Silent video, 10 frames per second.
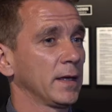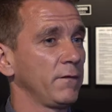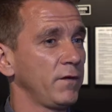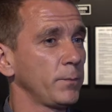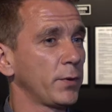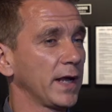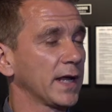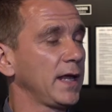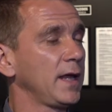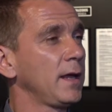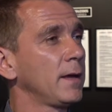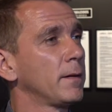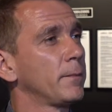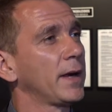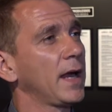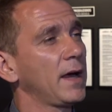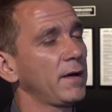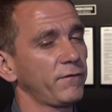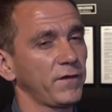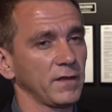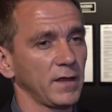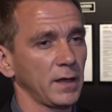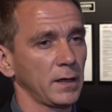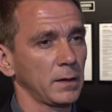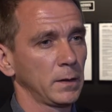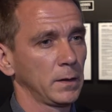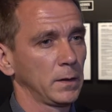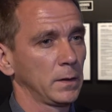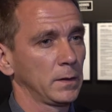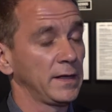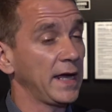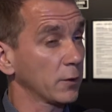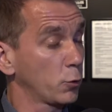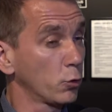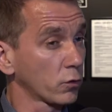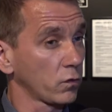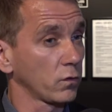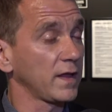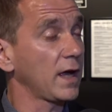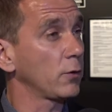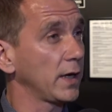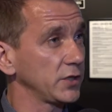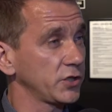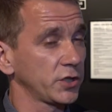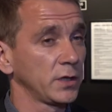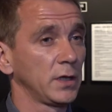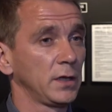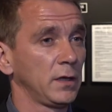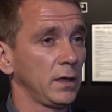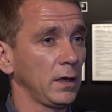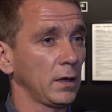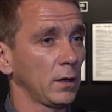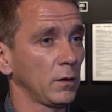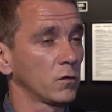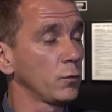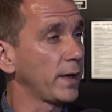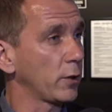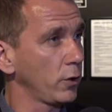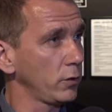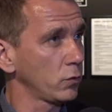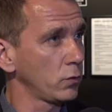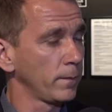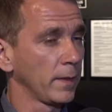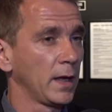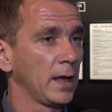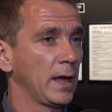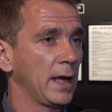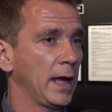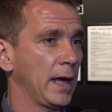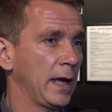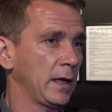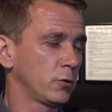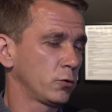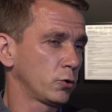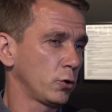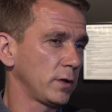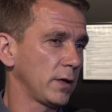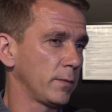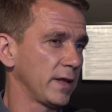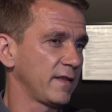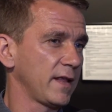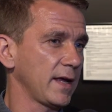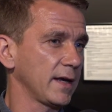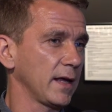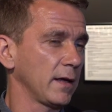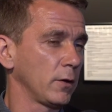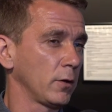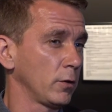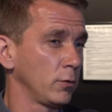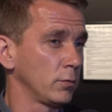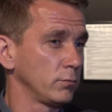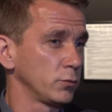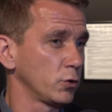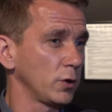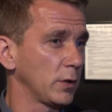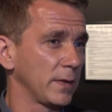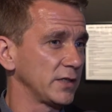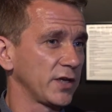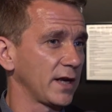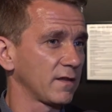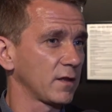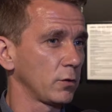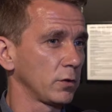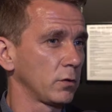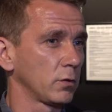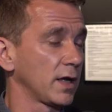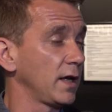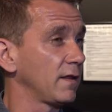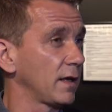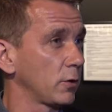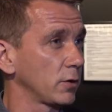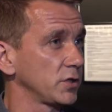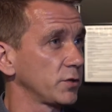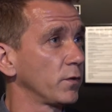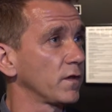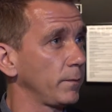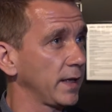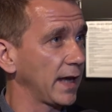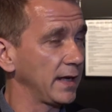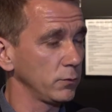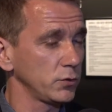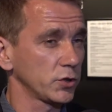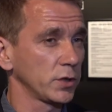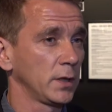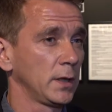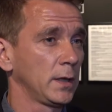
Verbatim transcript: que vim por aqui para fazer, dar cursos, aulas de uh, Super 8 a toda uma série, uh, toda uma geração de realizadores moçambicanos.